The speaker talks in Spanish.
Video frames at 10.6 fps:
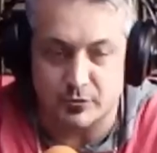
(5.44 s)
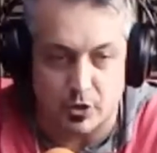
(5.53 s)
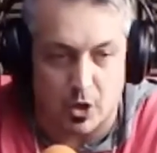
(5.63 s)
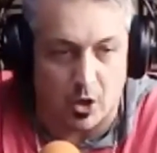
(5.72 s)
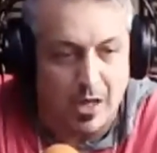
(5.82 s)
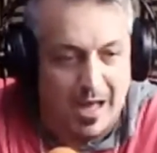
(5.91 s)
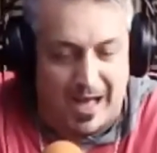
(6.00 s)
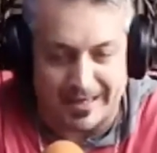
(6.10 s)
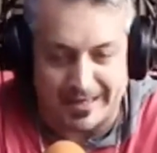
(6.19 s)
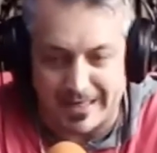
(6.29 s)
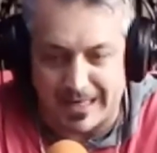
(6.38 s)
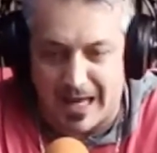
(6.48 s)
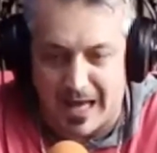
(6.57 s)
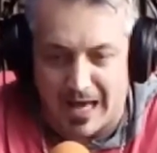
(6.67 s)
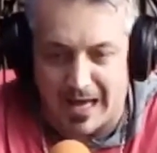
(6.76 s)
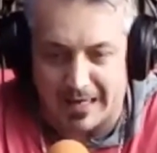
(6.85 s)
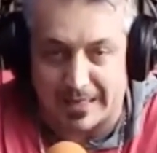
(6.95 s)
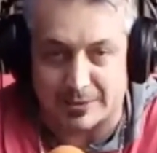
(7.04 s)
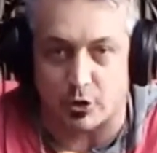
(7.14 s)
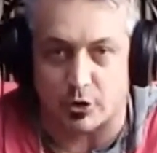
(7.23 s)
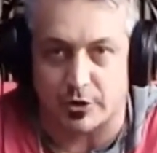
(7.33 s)
al Ascenso, aquí en la
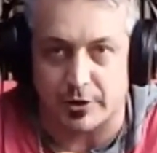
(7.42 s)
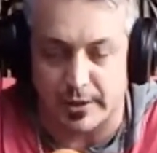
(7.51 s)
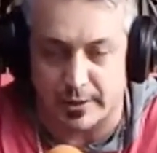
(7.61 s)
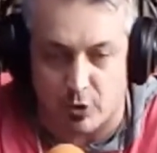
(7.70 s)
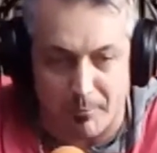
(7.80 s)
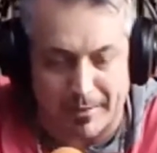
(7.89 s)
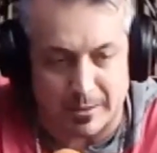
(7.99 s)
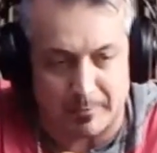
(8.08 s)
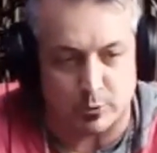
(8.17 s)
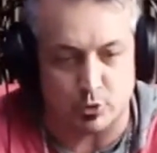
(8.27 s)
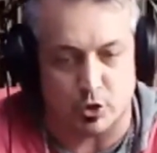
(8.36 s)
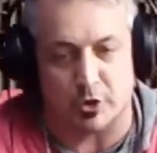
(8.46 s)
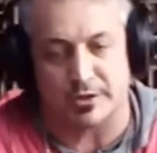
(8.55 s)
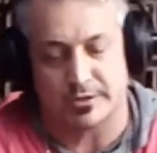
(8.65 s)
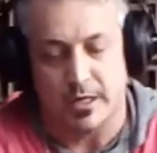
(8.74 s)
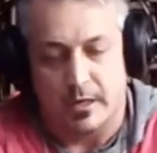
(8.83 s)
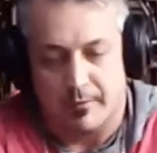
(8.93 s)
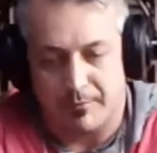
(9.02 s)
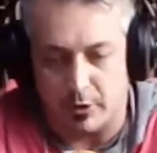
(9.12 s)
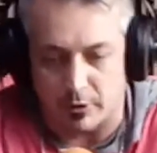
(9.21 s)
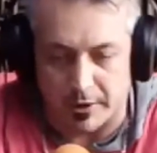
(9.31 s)
1410 con más repercusiones
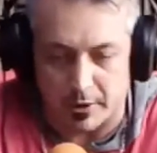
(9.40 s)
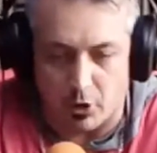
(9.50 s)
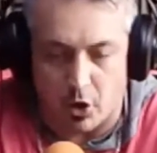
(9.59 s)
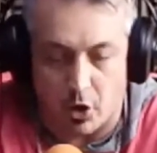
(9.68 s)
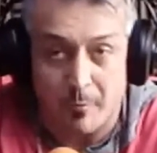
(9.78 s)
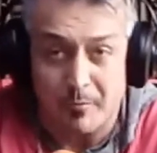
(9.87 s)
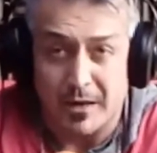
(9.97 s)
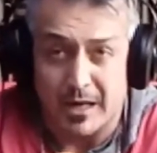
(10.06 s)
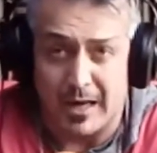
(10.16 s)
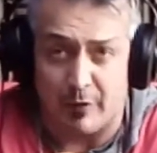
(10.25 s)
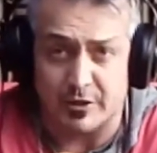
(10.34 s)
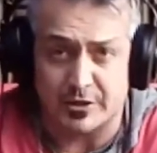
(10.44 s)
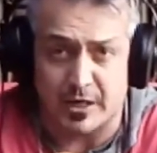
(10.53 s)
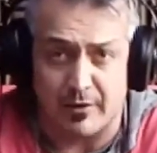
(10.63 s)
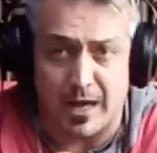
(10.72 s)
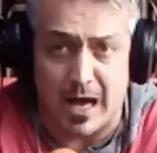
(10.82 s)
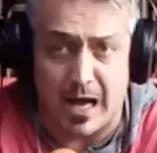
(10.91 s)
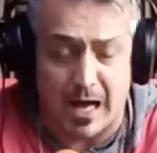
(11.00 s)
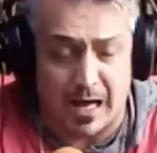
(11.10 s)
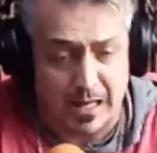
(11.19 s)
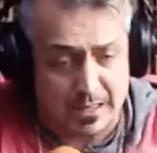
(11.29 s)
de lo que dejó la fecha de
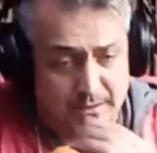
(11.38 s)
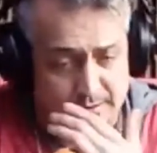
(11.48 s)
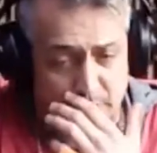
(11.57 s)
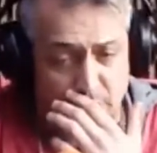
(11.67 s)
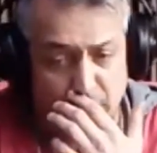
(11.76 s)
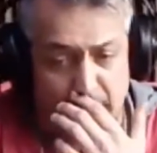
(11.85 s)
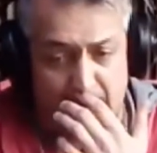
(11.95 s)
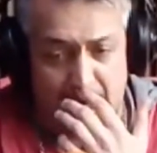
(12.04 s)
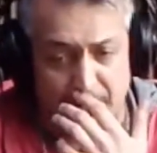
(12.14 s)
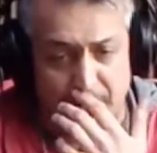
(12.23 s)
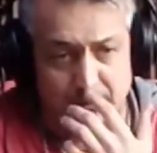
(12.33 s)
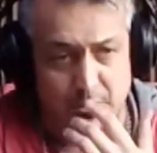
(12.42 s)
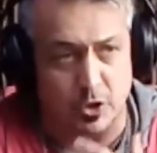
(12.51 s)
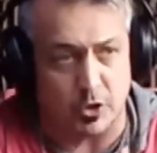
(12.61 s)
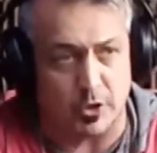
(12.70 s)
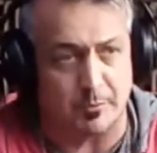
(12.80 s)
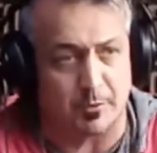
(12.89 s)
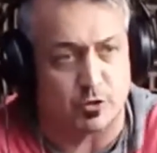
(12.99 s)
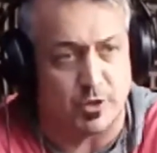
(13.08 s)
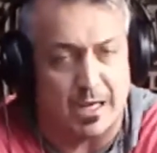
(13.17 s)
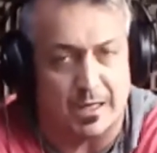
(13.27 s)
la segunda división
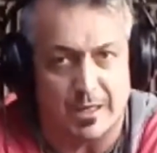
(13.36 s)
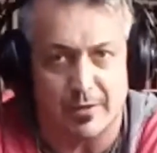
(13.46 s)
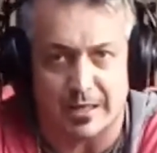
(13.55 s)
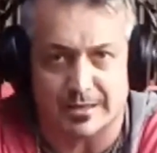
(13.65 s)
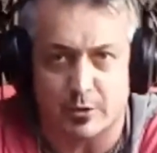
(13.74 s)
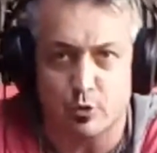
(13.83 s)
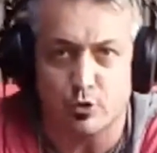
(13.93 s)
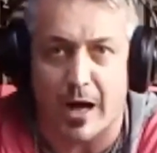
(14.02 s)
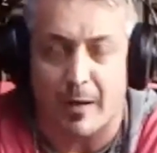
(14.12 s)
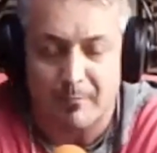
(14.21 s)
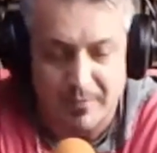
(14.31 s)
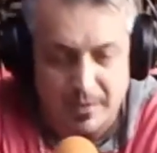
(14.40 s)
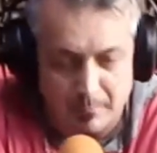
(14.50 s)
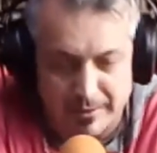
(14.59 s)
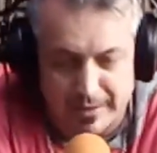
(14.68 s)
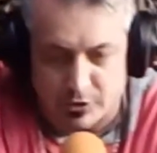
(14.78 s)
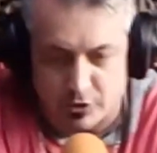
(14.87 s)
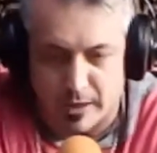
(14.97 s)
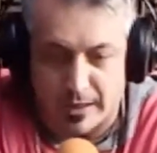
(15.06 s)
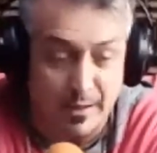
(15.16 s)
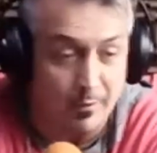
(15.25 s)
eh, profesional y de la segunda B
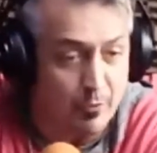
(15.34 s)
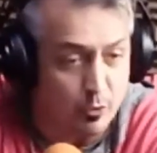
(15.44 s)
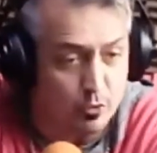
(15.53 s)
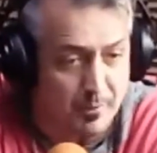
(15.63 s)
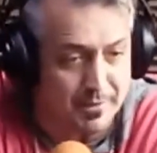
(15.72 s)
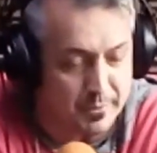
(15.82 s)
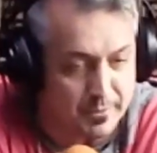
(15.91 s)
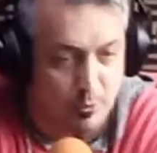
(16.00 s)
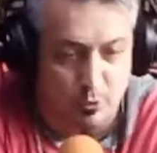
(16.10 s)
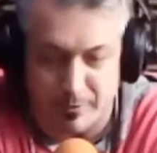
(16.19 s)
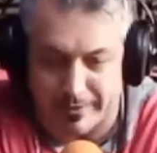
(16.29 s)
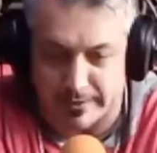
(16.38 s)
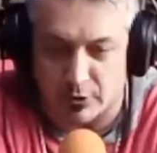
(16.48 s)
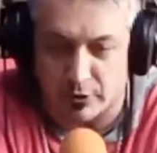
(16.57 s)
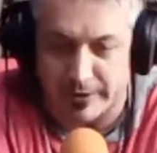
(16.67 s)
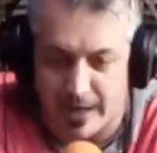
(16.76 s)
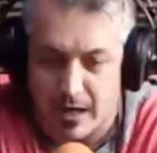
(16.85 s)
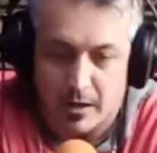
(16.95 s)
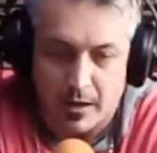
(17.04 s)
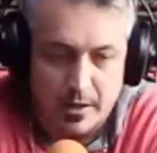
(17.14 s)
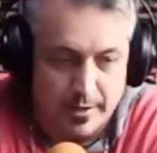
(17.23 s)
Nacional. Y hablando justamente de esta última
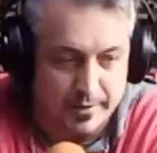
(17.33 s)
categoría,